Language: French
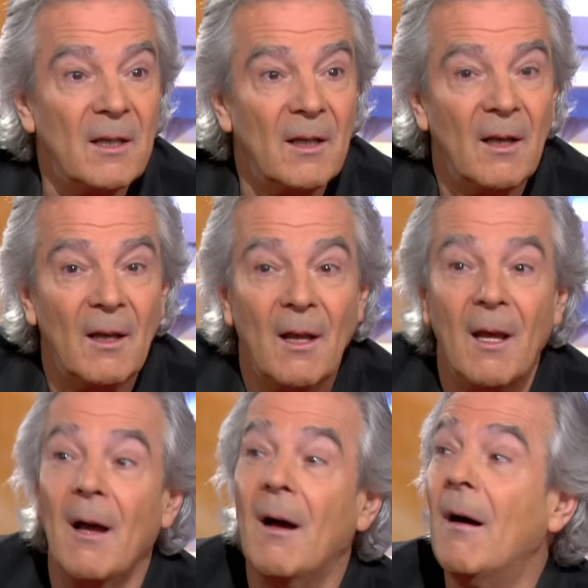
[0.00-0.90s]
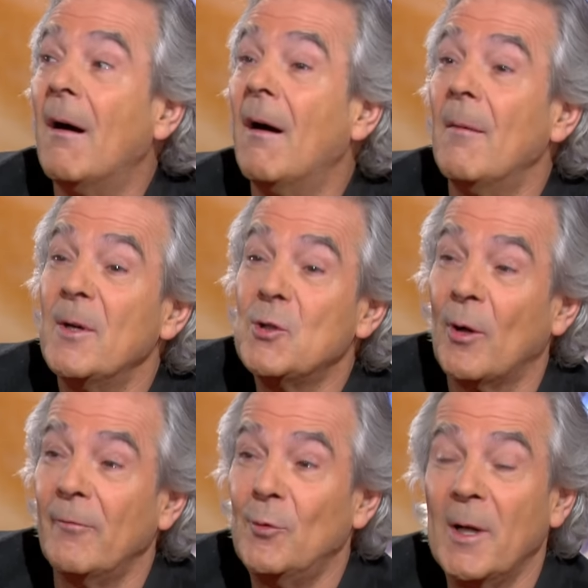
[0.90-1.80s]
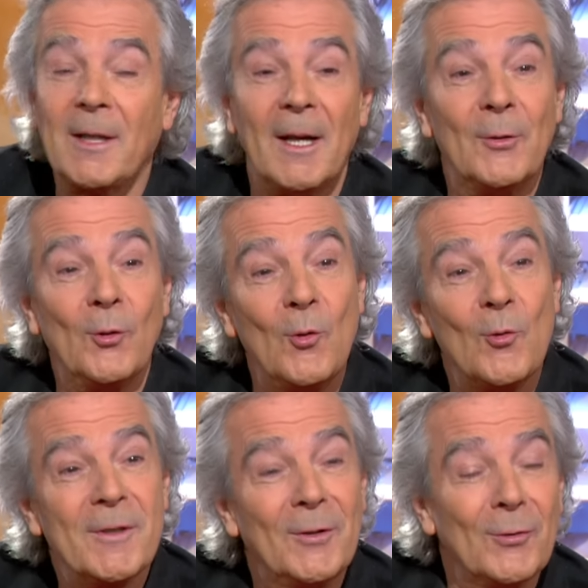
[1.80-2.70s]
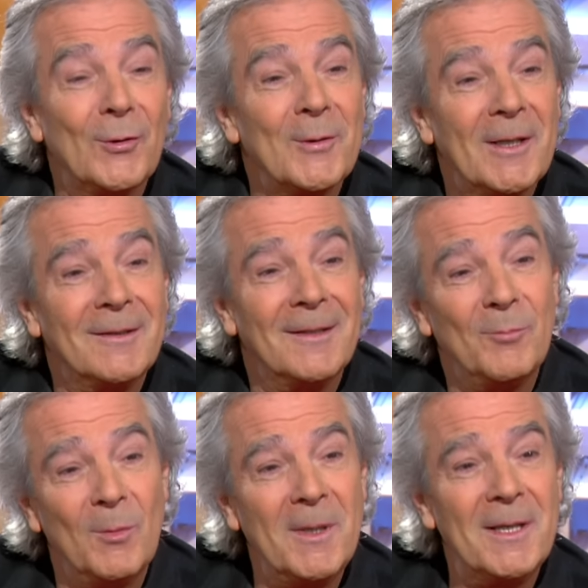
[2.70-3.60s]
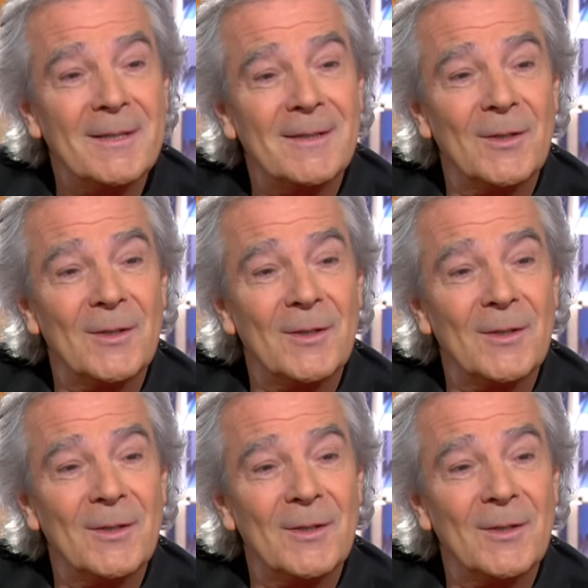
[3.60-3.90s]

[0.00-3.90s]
Oui, comme physique. Ah, mais j'aurais voulu être Alain Delon, c'est de notoriété publique, ça.